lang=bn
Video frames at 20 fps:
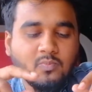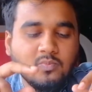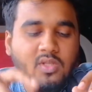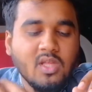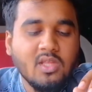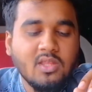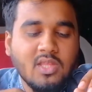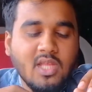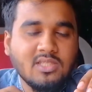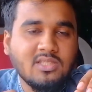
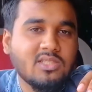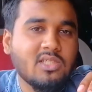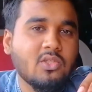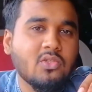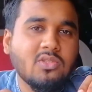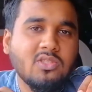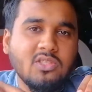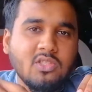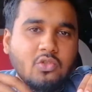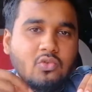দেন তার সাথে
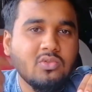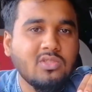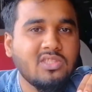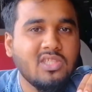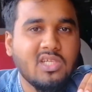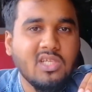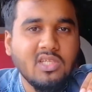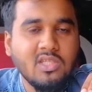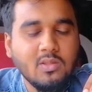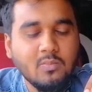হচ্ছে একটু
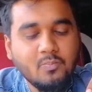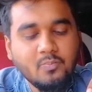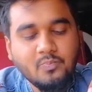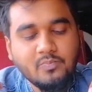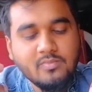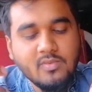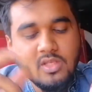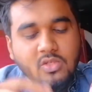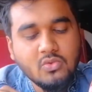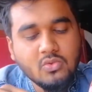চিকেন
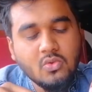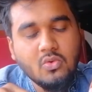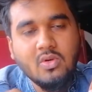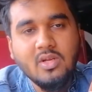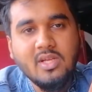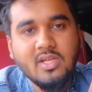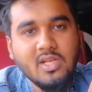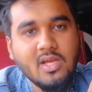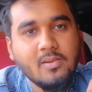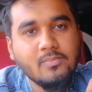ইউজ করে
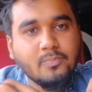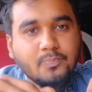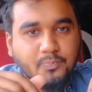এটা